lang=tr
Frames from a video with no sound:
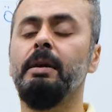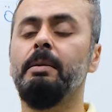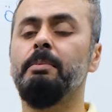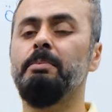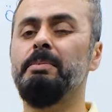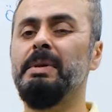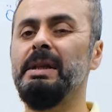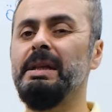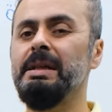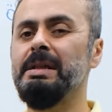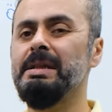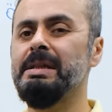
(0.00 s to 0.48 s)

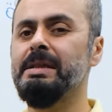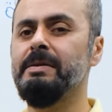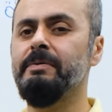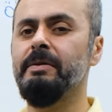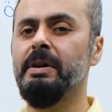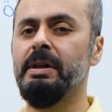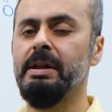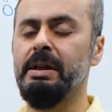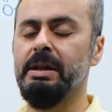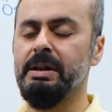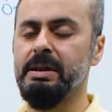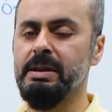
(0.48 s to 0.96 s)
birincisi
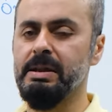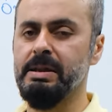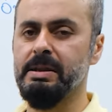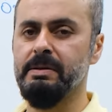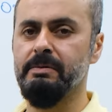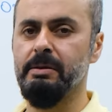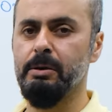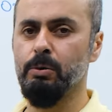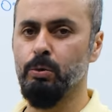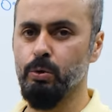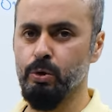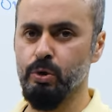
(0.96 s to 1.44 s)
var, ikincisi
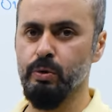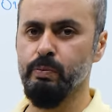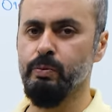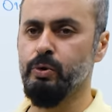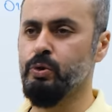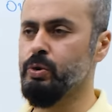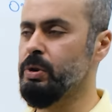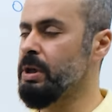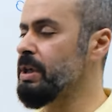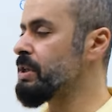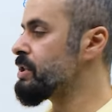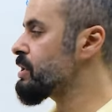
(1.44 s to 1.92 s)
var. Uzun bir
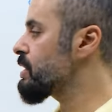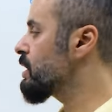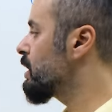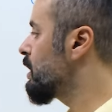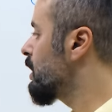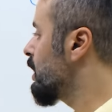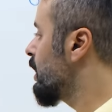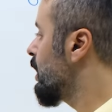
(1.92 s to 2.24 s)
süreç.